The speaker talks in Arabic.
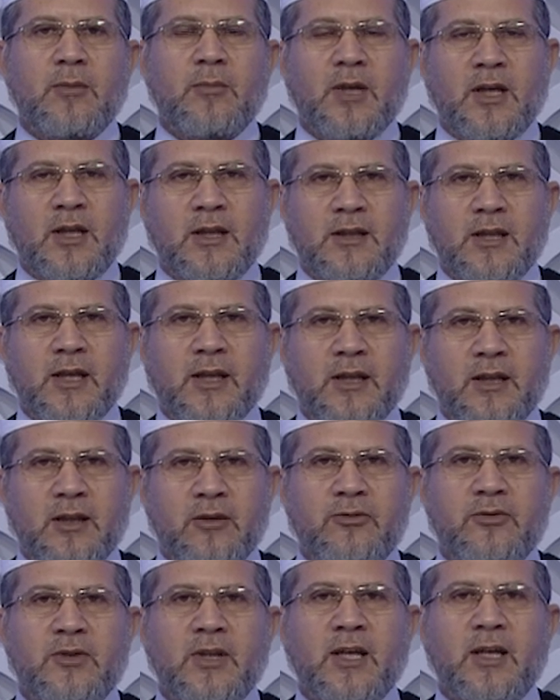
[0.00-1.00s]
مع دار
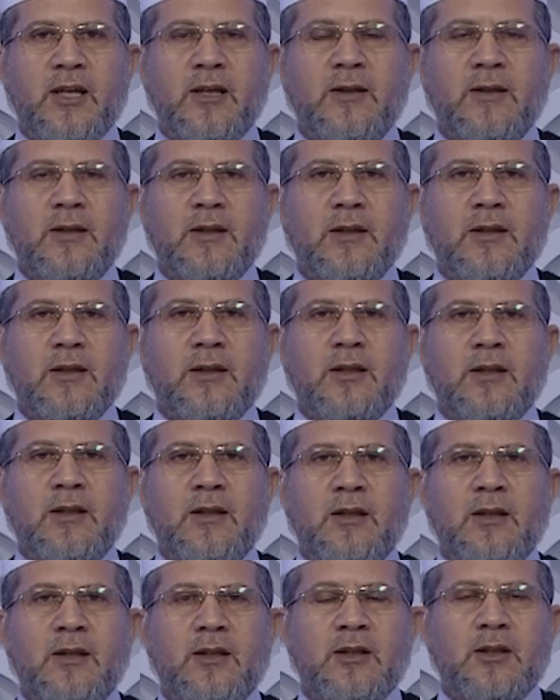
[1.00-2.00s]
الإفتاء
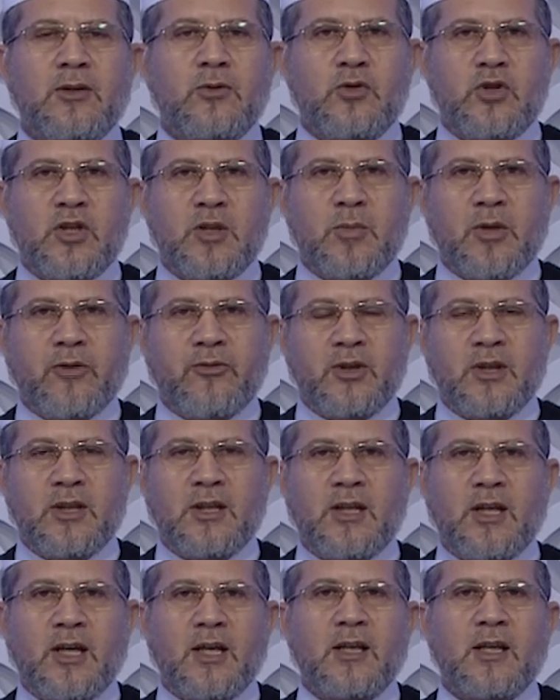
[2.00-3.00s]
آه، لنجيب
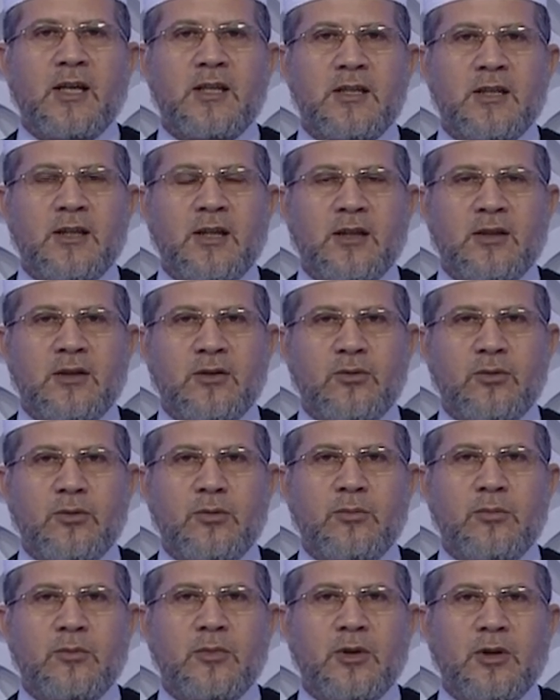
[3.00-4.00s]
فيه عن
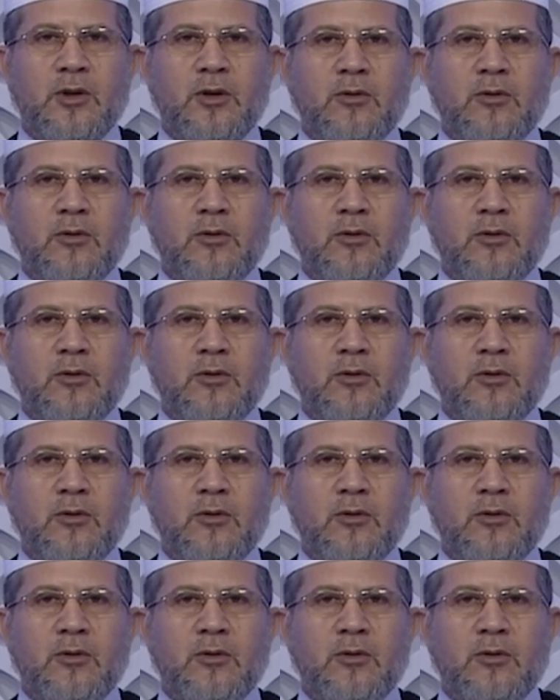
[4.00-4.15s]
أسئلتكم